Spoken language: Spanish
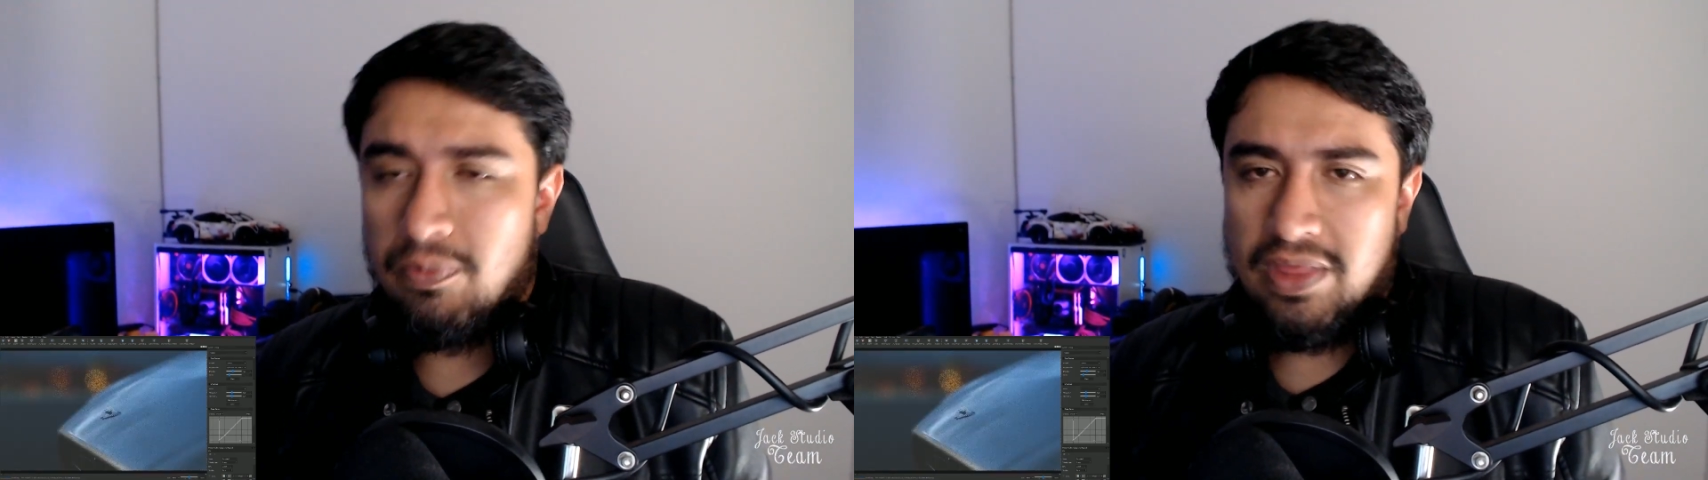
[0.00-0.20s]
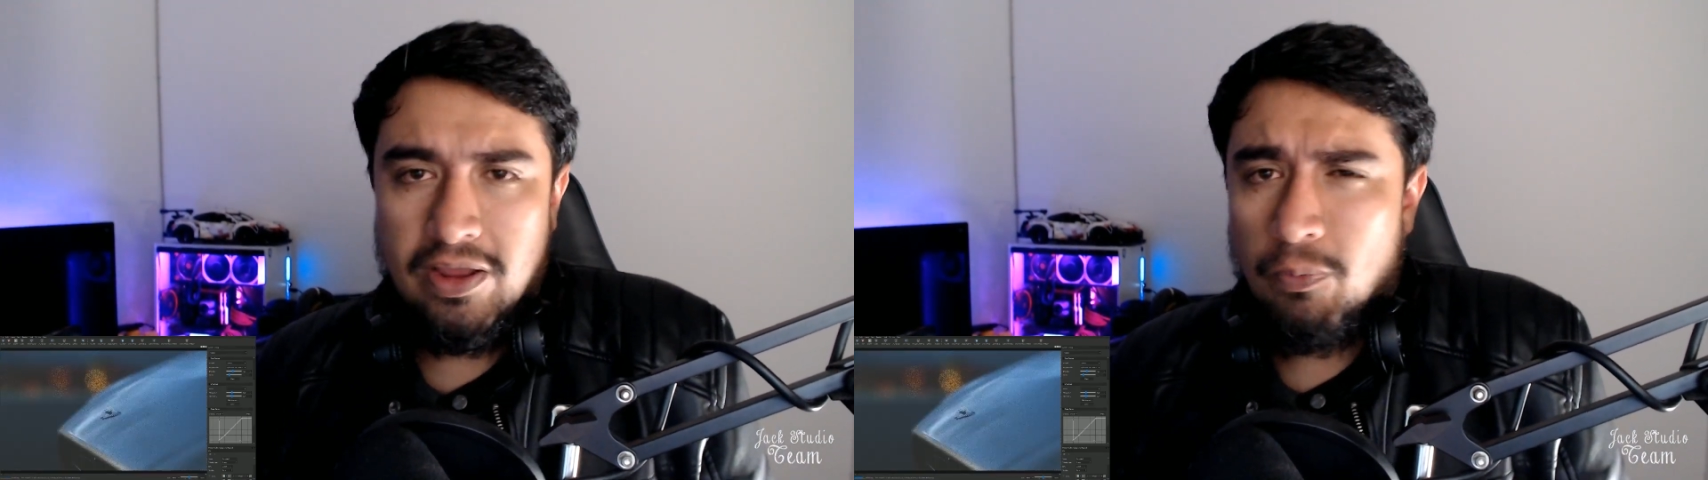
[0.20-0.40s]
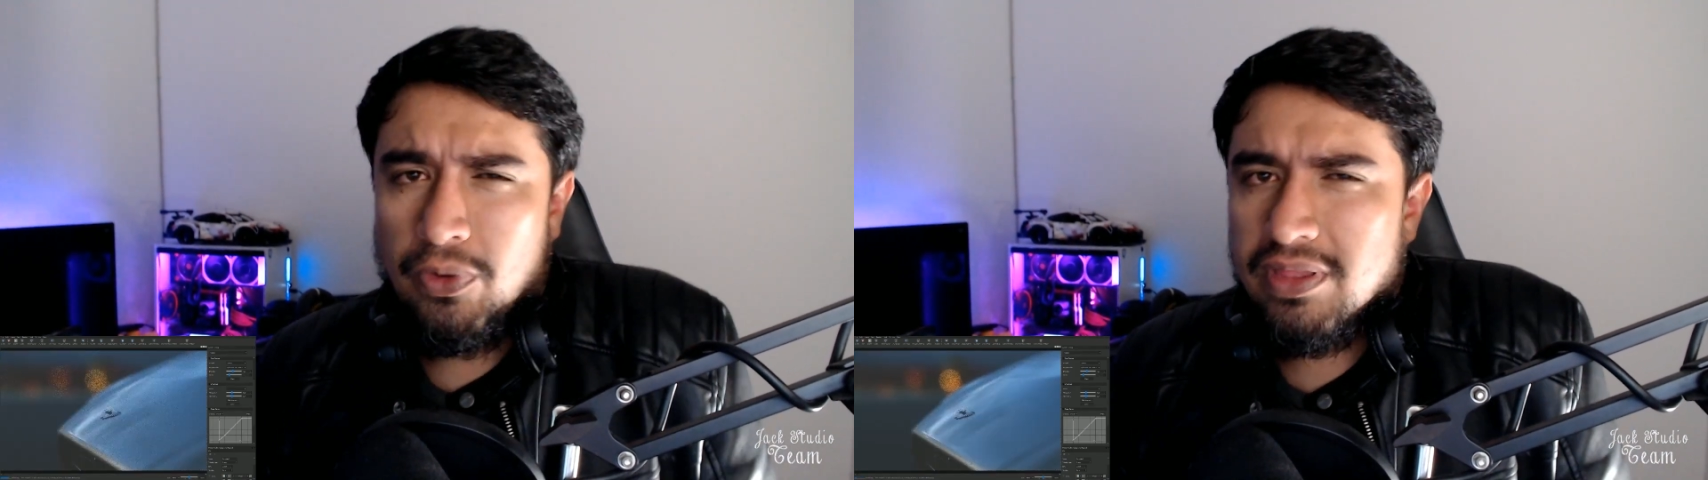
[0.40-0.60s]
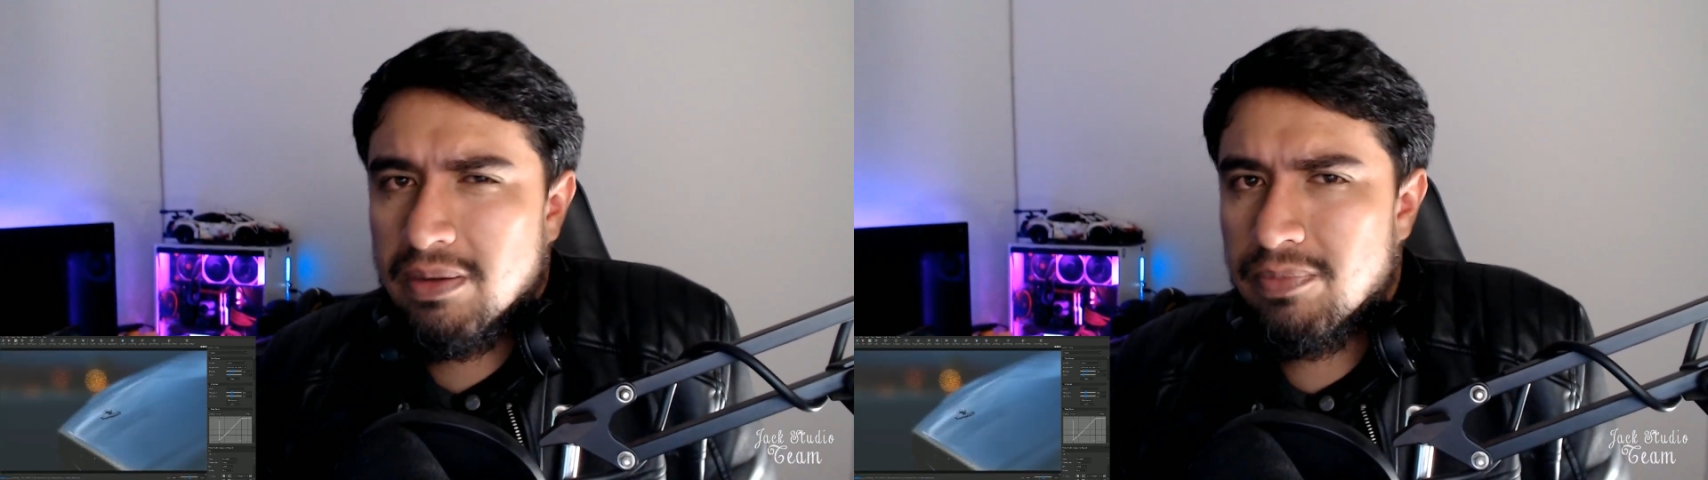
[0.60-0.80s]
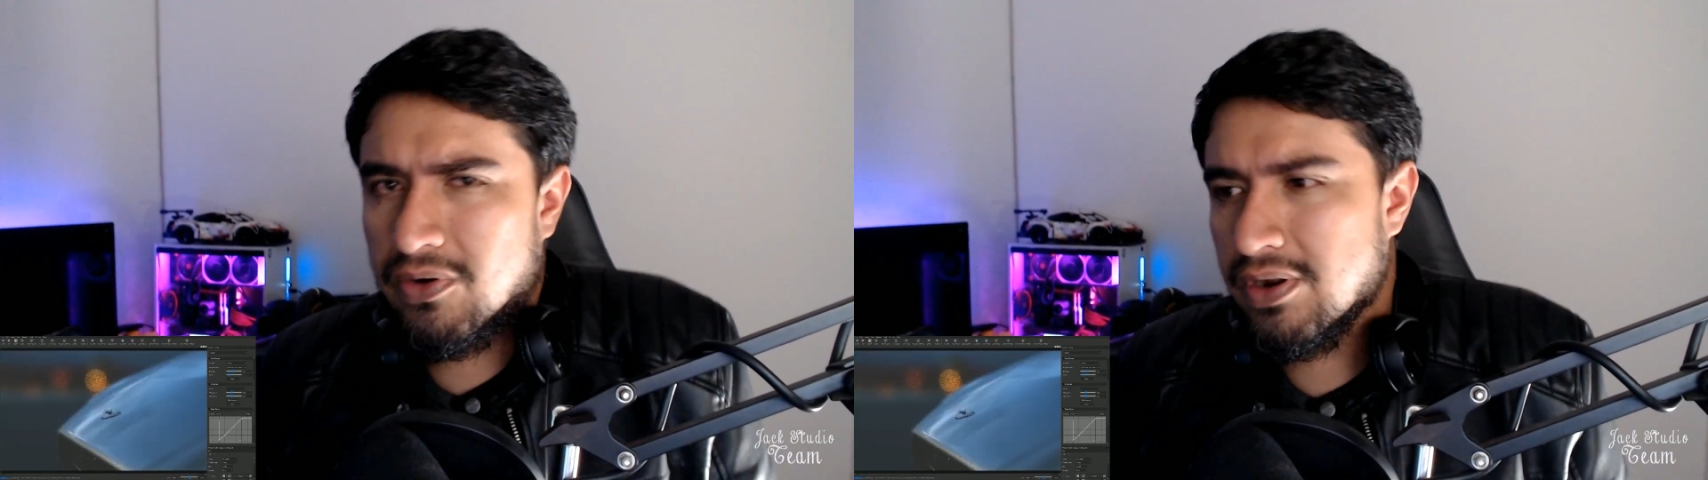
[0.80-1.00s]
Sé que lo puedo hacer
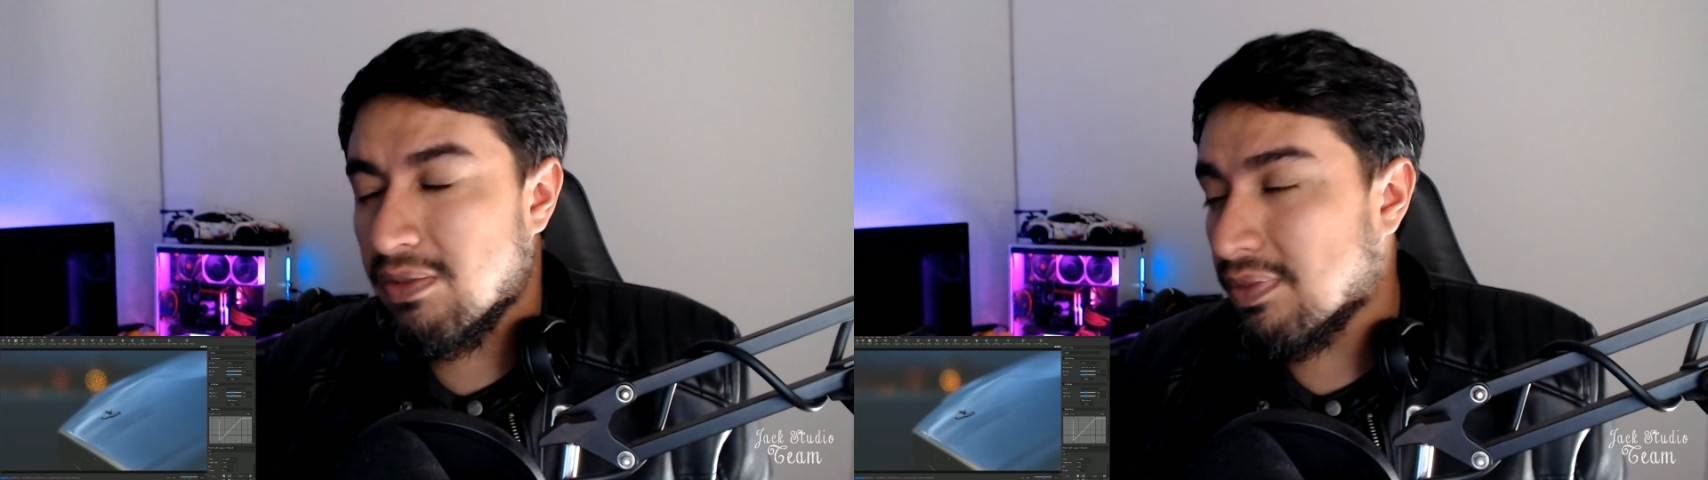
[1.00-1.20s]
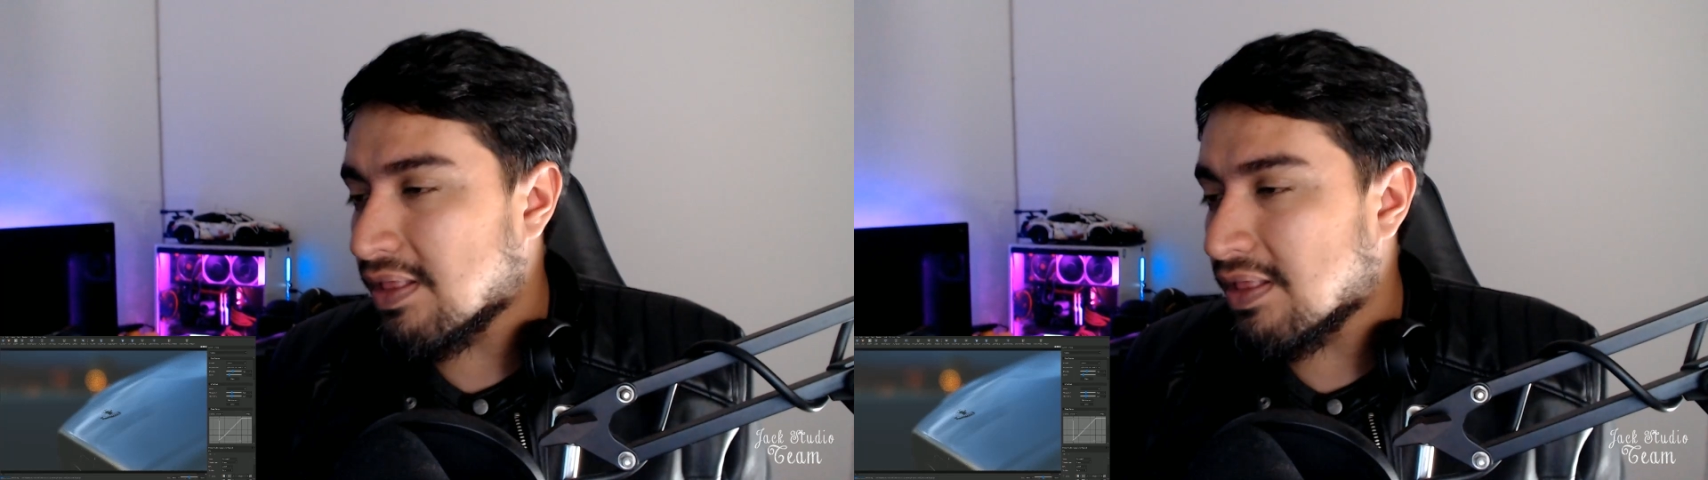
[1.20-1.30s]
en V-Ray.